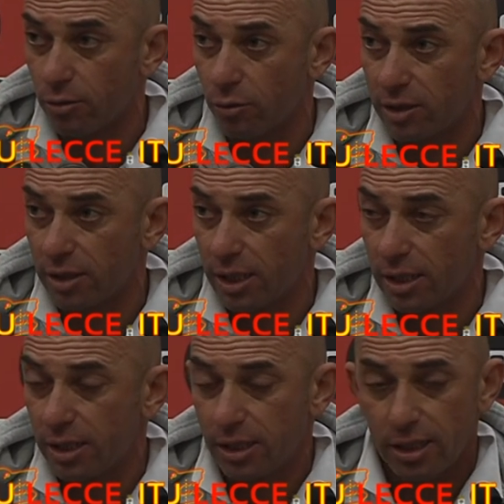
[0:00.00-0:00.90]
Questa
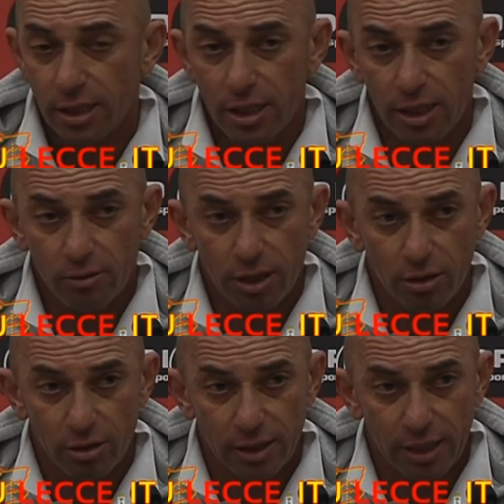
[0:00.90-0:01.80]
è una
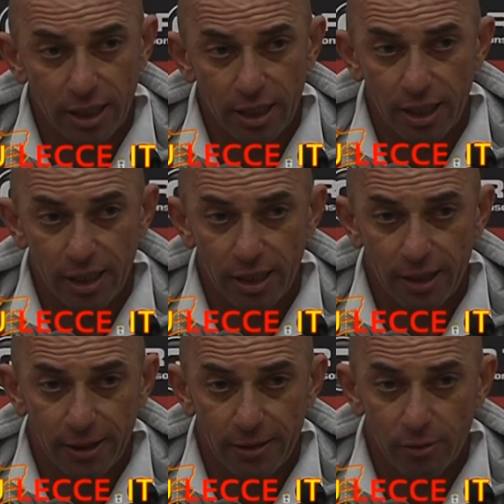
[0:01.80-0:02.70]
nota
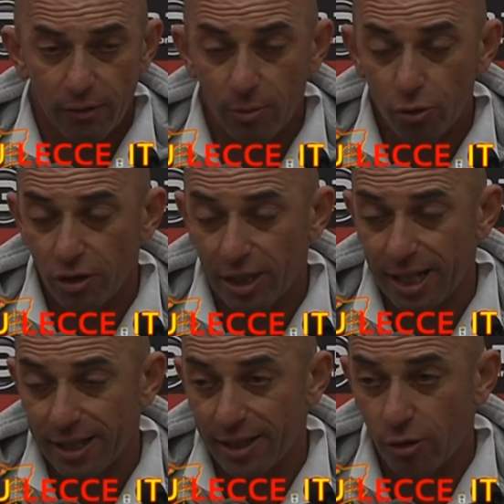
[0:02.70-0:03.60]
che dovremmo
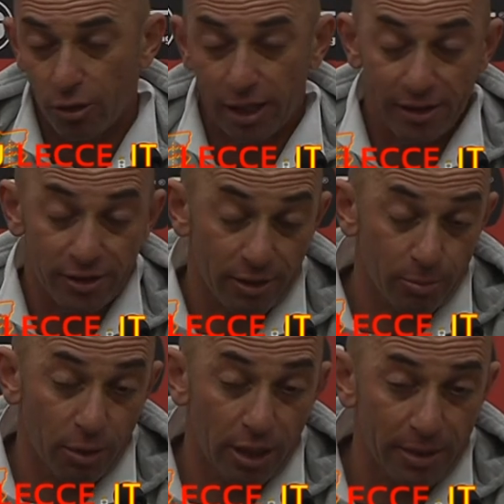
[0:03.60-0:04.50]
cercare di correggere.
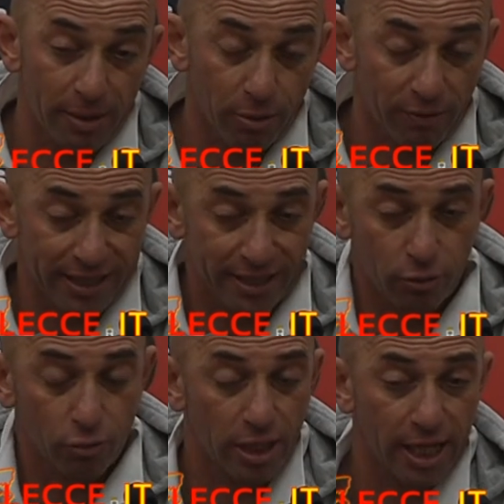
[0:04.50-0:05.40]
Poi le abbiamo provate
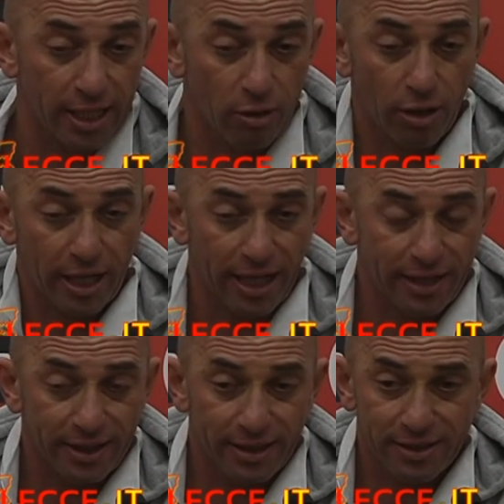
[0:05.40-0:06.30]
tutte, anche con le
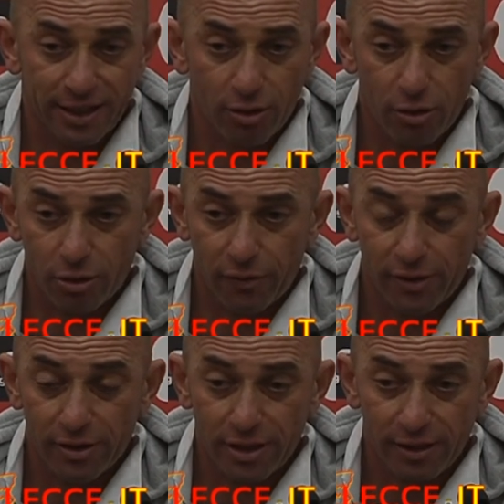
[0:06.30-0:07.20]
caratteristiche nostre
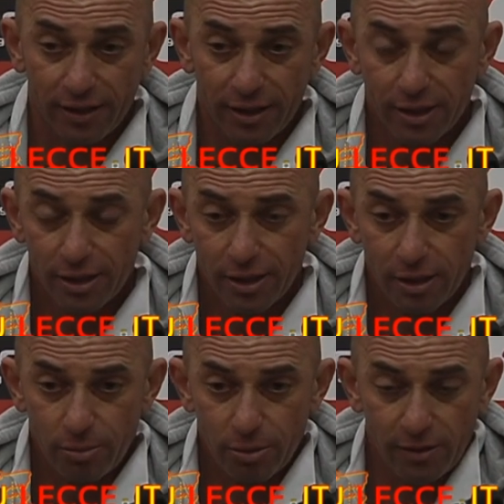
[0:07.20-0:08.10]
offensive,
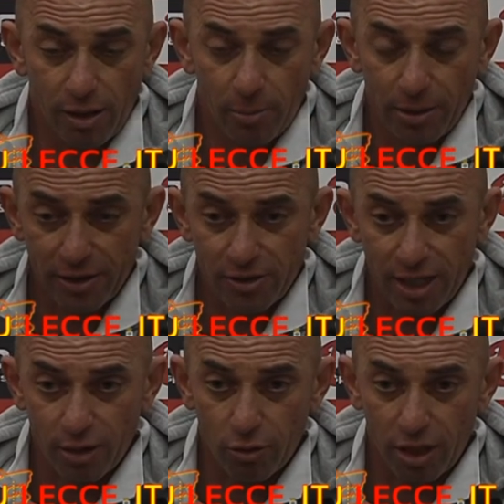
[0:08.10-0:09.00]
potevamo
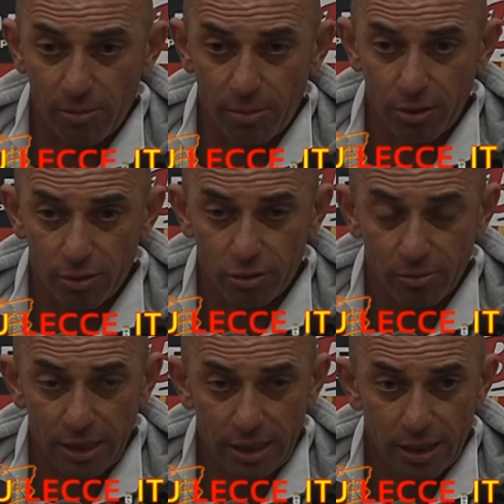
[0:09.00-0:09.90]
pareggiare con Embalo,
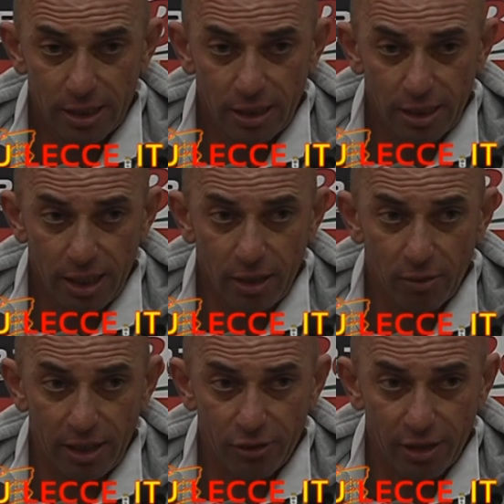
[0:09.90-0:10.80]
insomma è un
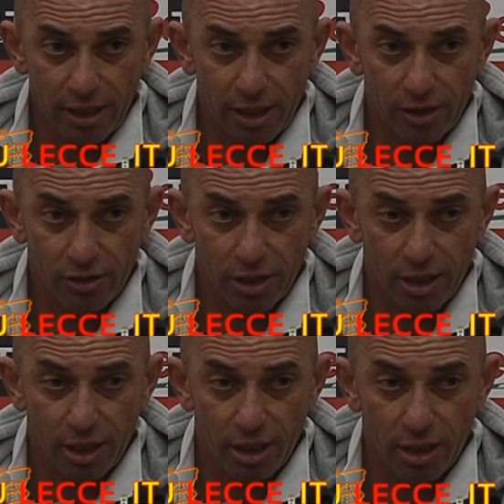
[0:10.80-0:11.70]
Lecce che
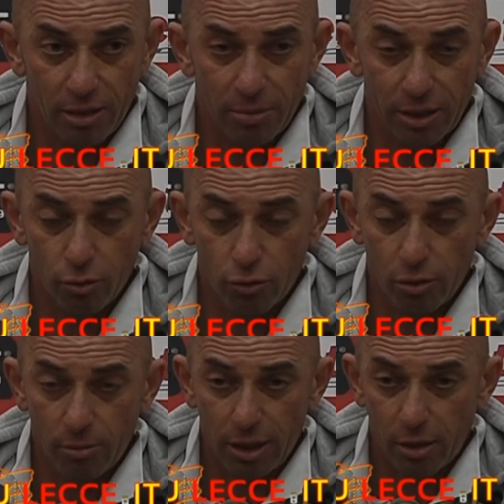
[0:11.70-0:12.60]
esce
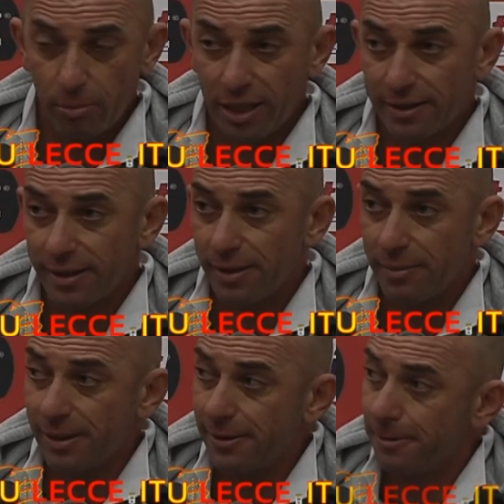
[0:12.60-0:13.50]
battuto ma non
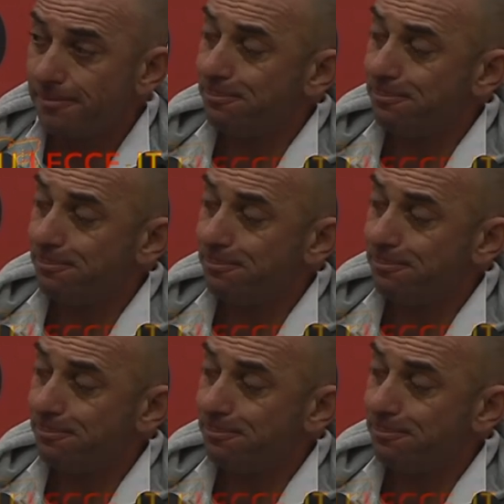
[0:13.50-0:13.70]
meritatamente.